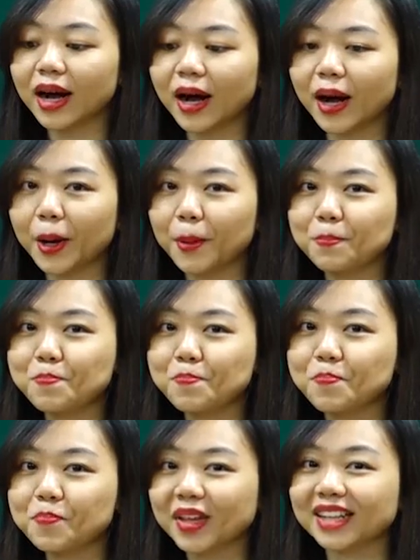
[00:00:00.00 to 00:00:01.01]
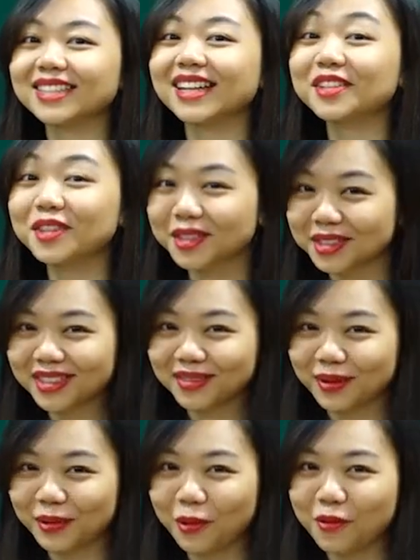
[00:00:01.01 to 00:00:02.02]
um, cái danh từ
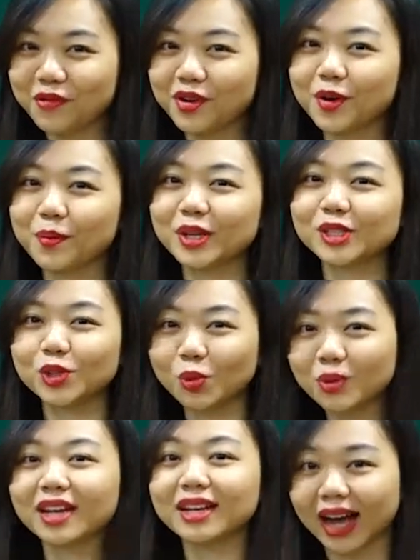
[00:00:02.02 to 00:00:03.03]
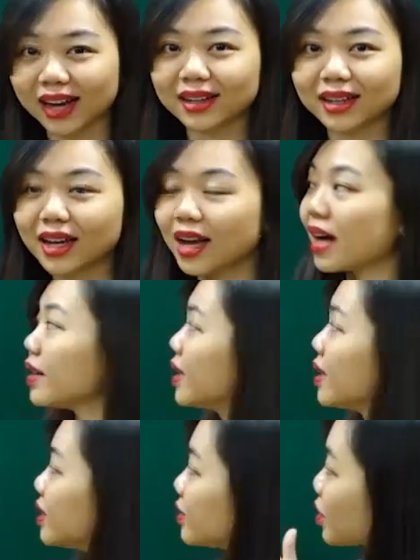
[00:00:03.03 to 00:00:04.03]
mà cô vừa mới dùng hình ảnh
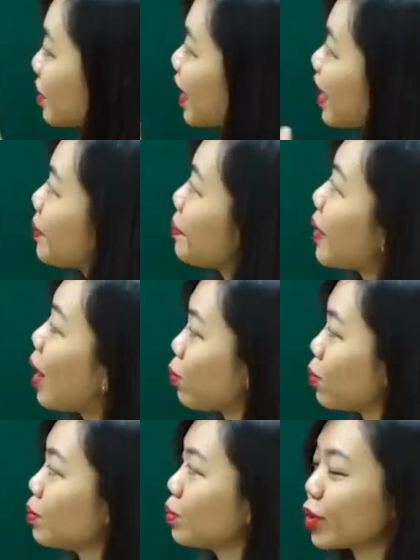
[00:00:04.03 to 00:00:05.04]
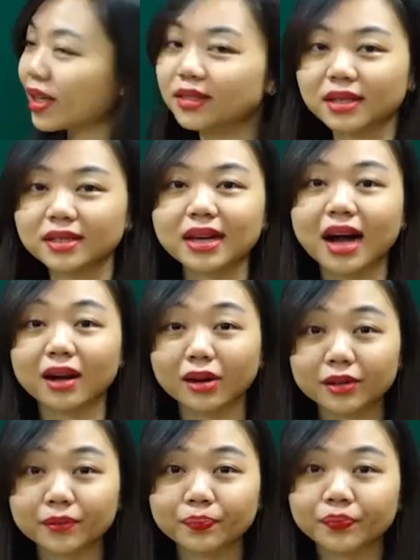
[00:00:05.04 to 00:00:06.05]
để cho các em học một cách dễ dàng hơn.